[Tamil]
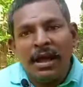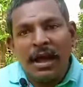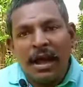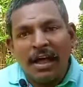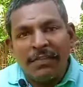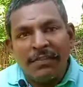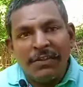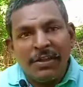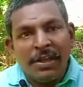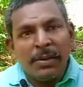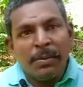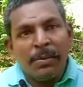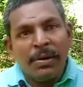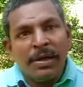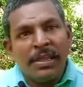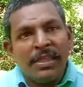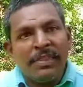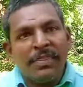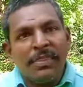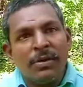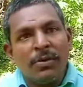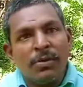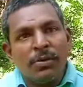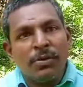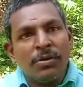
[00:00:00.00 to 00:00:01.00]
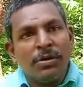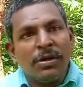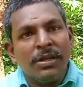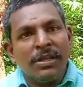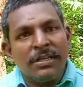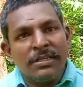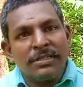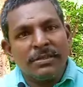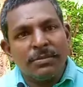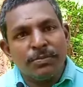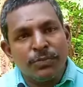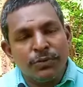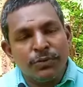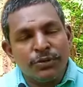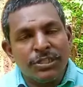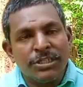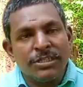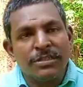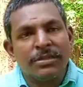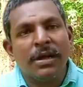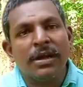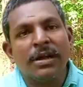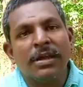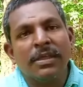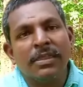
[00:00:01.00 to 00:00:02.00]
அதிகமாக எந்த ஒரு இன்ஸ் பூச்சி
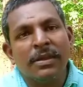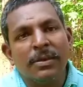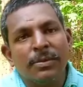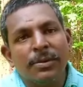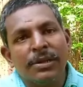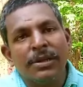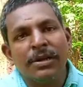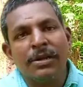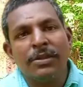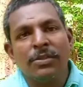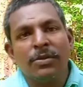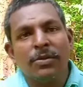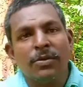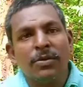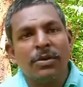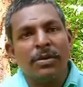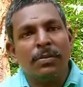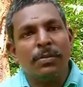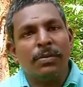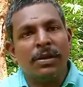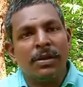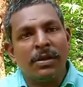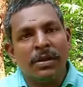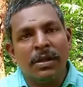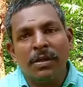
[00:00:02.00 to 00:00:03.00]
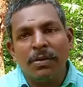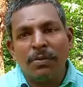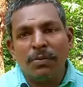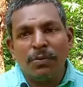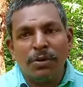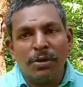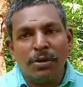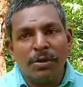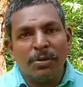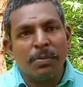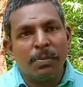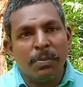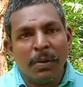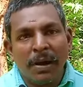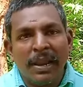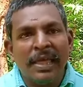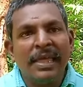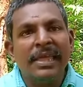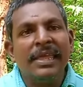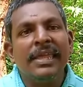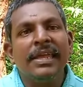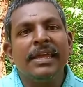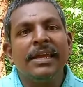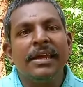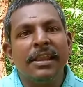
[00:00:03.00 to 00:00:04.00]
தாக்குது அப்படின்னு எடுத்துக்கிட்டோம் அப்படின்னா உங்களுக்கு பல
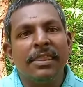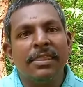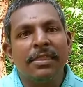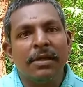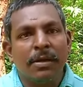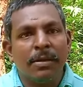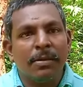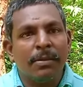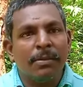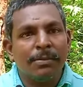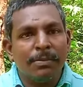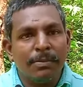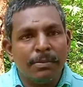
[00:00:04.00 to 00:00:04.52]
ஈக்கள் தான்